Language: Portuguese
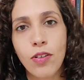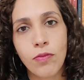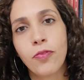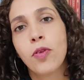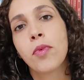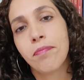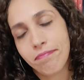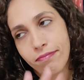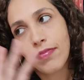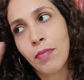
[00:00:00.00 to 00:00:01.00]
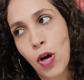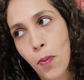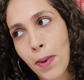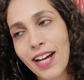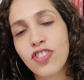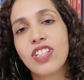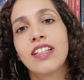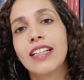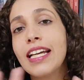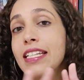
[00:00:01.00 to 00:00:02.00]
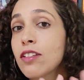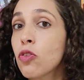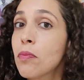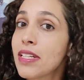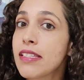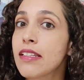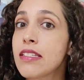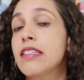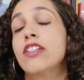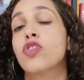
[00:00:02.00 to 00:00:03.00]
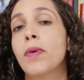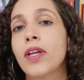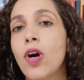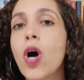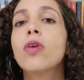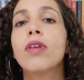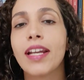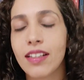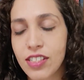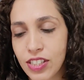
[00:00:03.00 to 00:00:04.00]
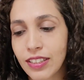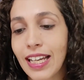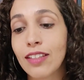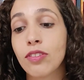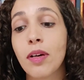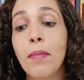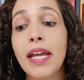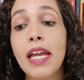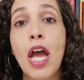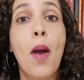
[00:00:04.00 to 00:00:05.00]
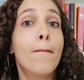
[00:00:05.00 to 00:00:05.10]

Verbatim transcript: O filme maior parte em inglês, algumas cenas em espanhol, era legendado também,